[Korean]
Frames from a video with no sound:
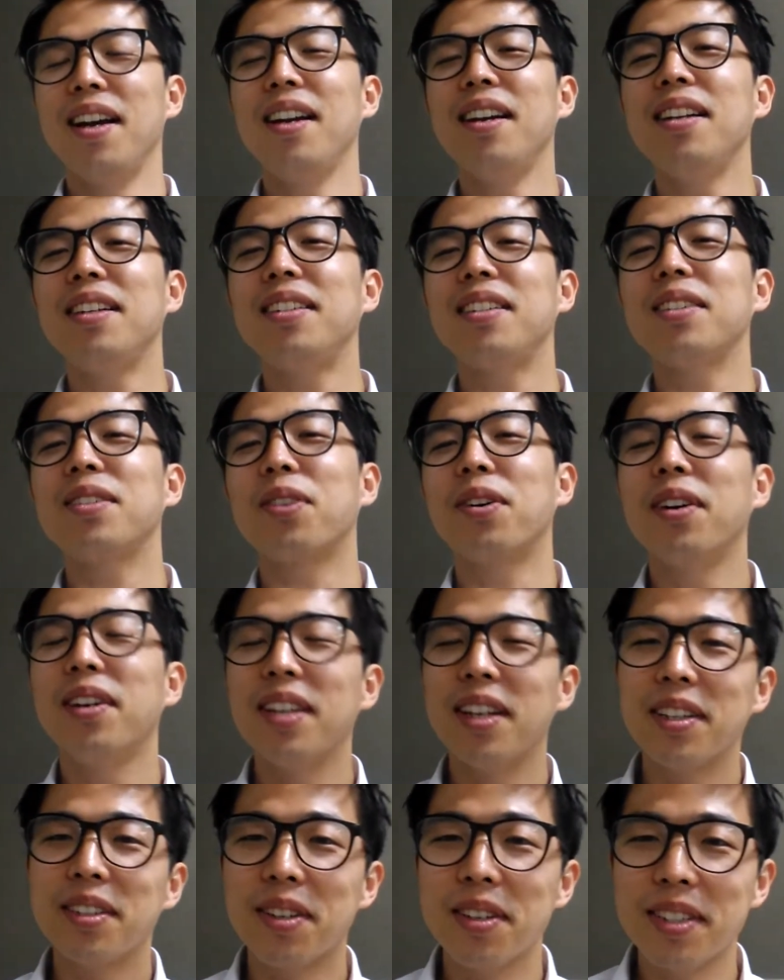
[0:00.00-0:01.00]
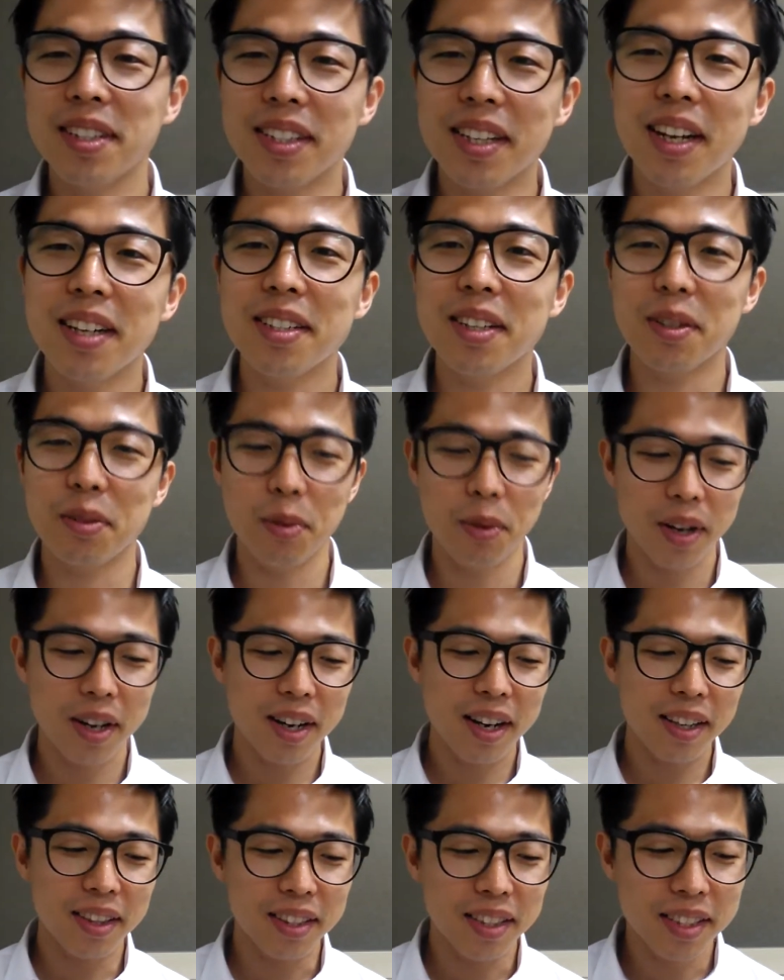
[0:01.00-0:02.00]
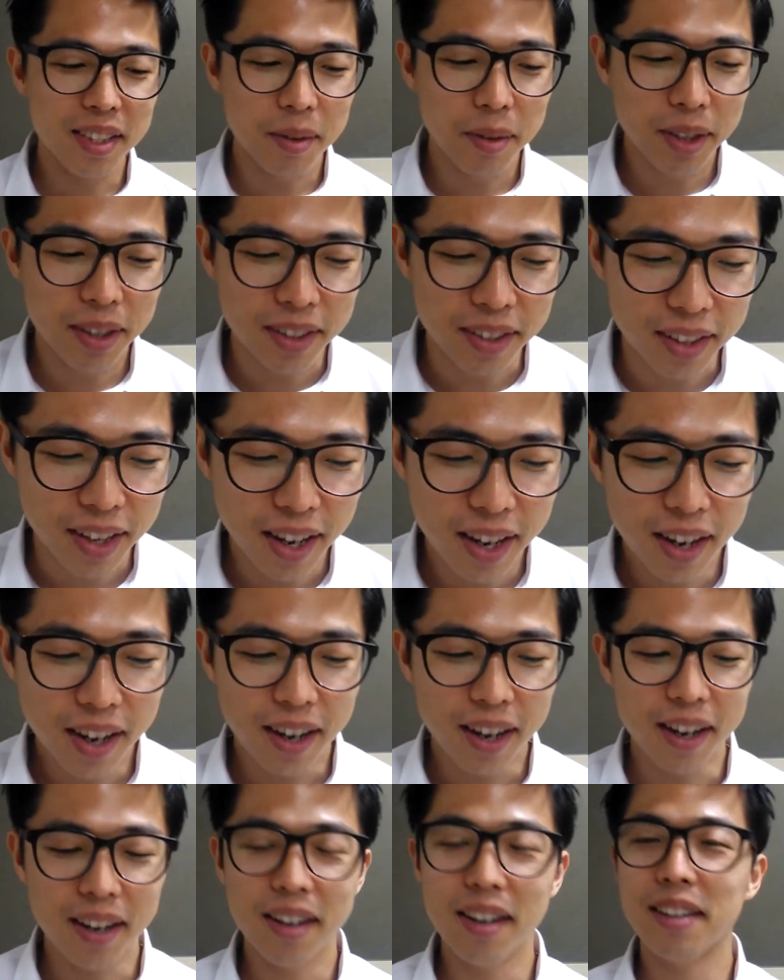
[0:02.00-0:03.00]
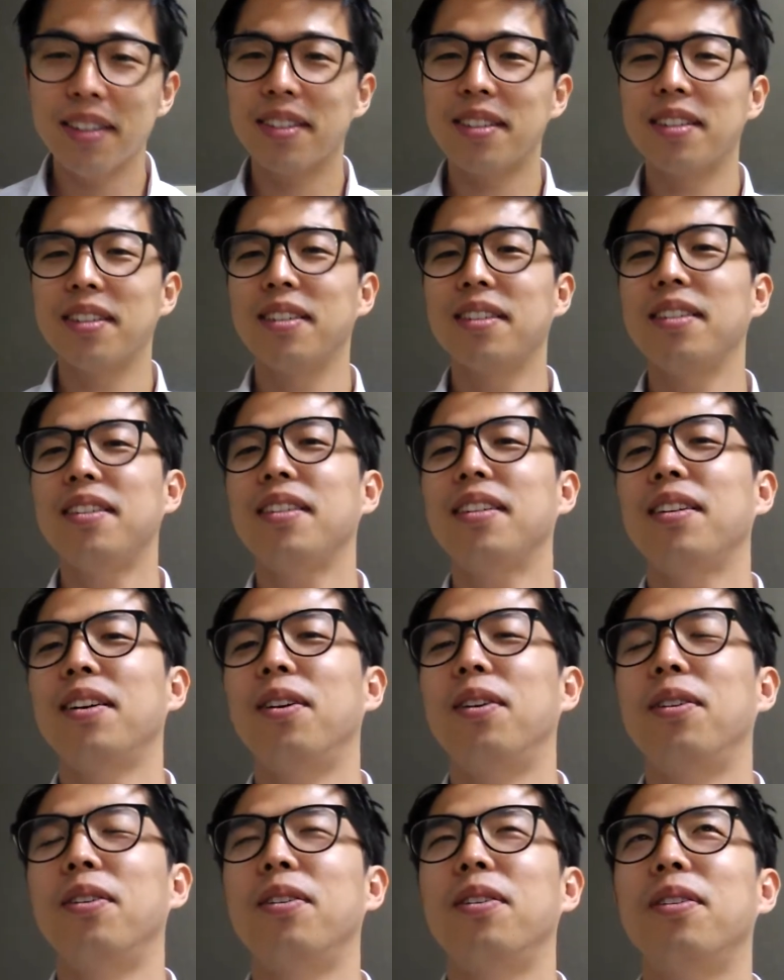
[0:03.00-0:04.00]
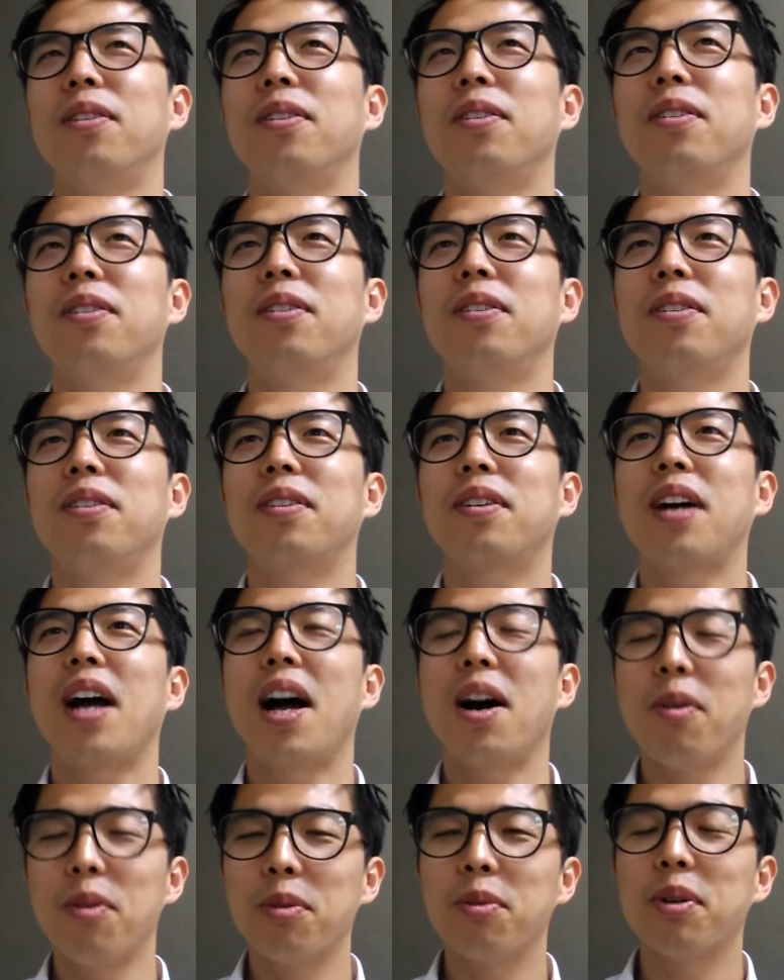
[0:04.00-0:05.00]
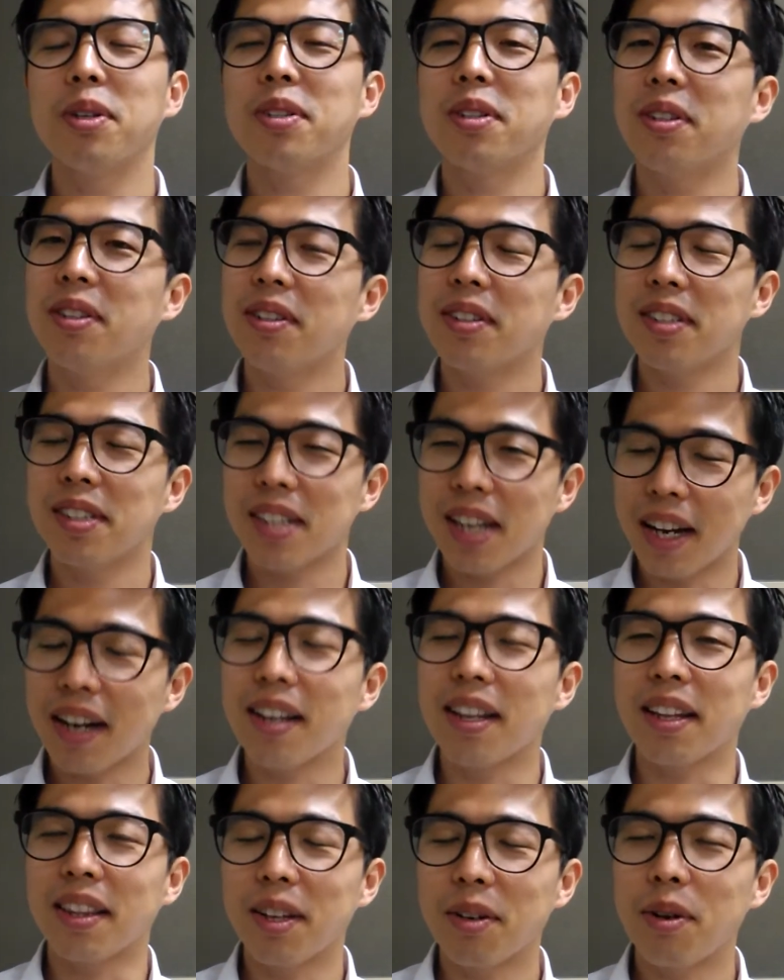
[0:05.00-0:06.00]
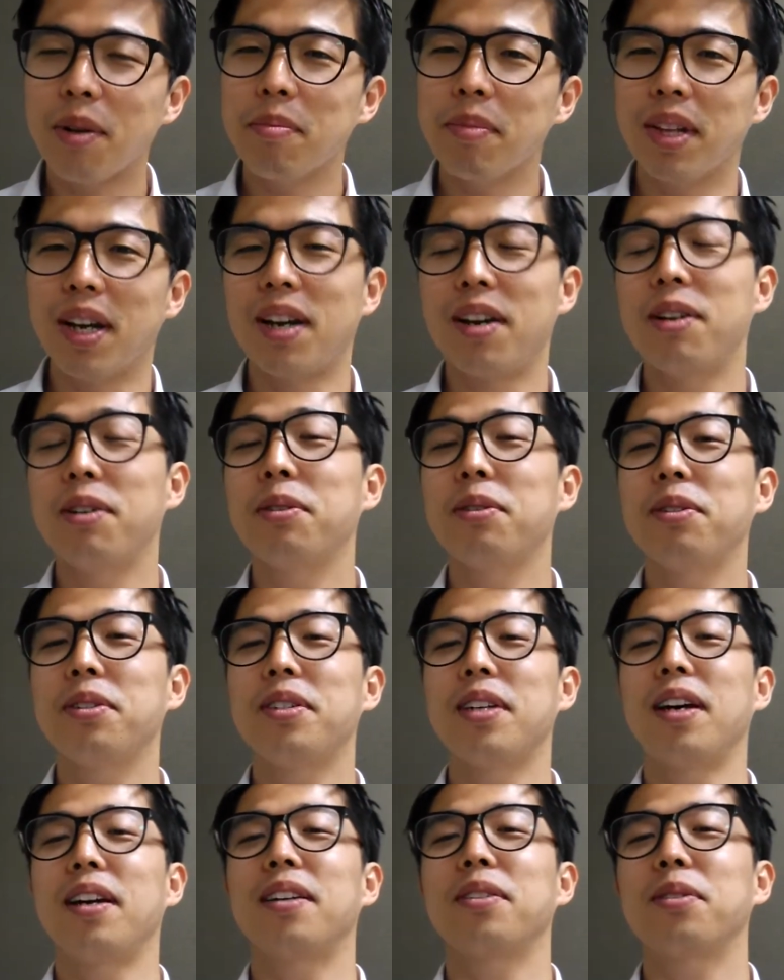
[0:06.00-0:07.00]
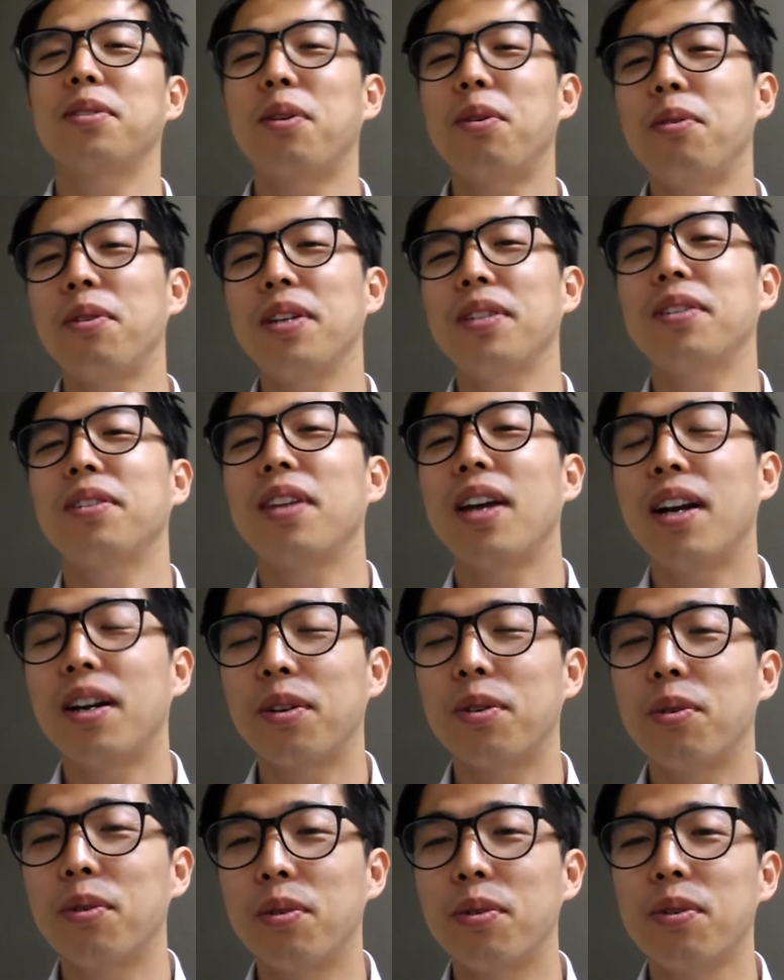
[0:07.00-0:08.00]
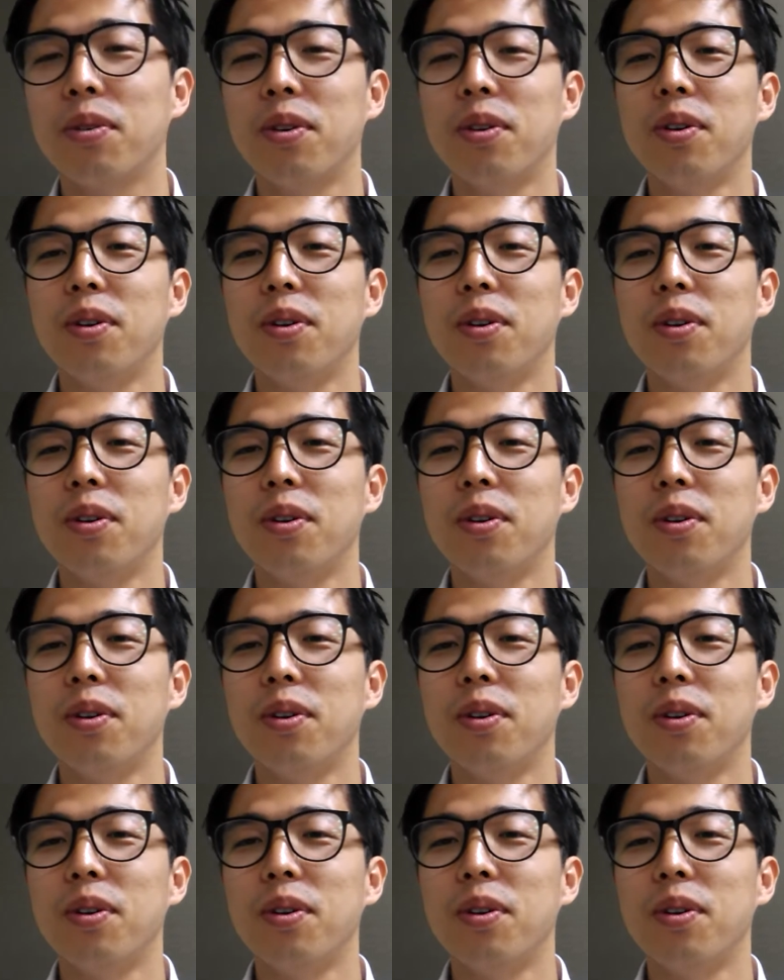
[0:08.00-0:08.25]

앨리스 전에 대해서 이제 살짝 소개를 해드리자면은, 앨리스는 강원도에서 자라났다고 합니다. 강원도에서 자라서 서울에서 대학교